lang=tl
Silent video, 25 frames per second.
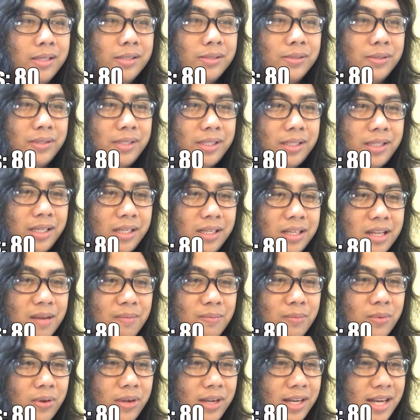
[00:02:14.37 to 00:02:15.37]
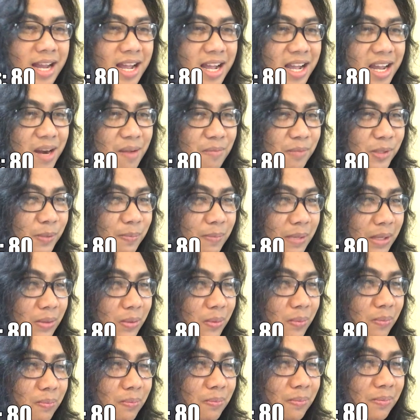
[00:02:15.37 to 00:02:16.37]
So titignan mo ilang grams ba
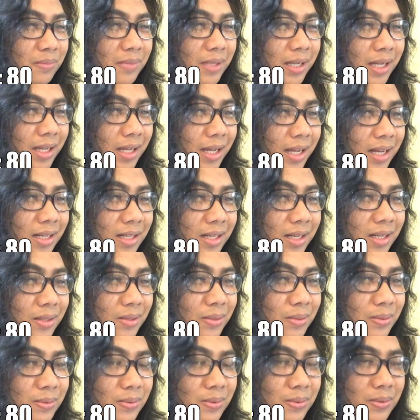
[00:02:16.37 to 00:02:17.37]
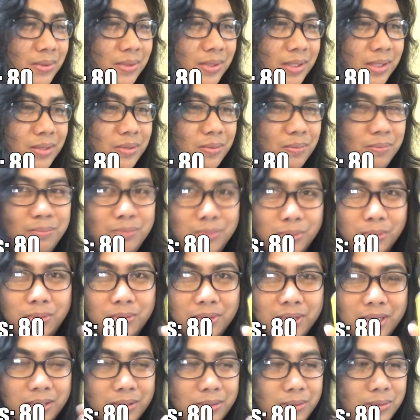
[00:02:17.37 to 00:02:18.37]
tong ano na to, itong buo
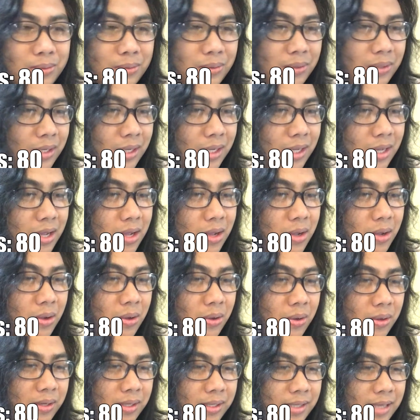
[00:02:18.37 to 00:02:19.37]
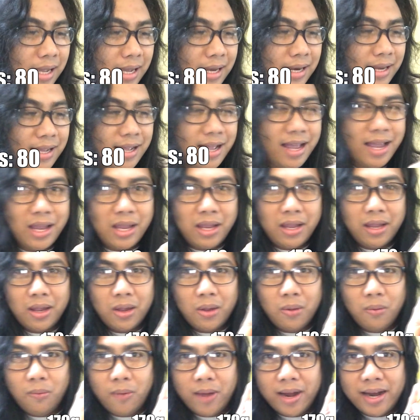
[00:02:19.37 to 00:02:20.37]
na to. Nakalagay
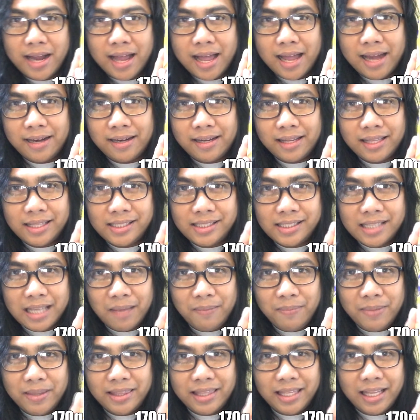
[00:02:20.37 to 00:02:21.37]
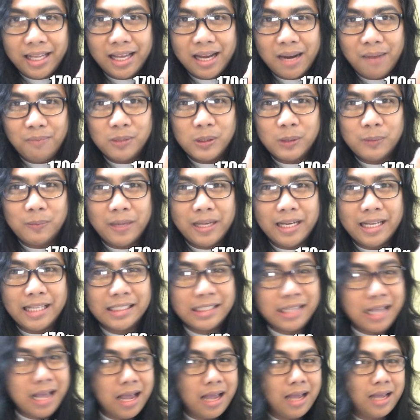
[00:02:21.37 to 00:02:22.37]
170 grams pala
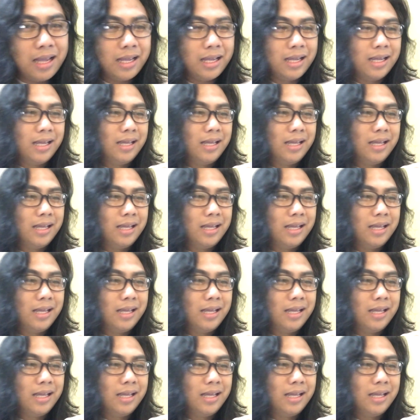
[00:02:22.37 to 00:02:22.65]
siya.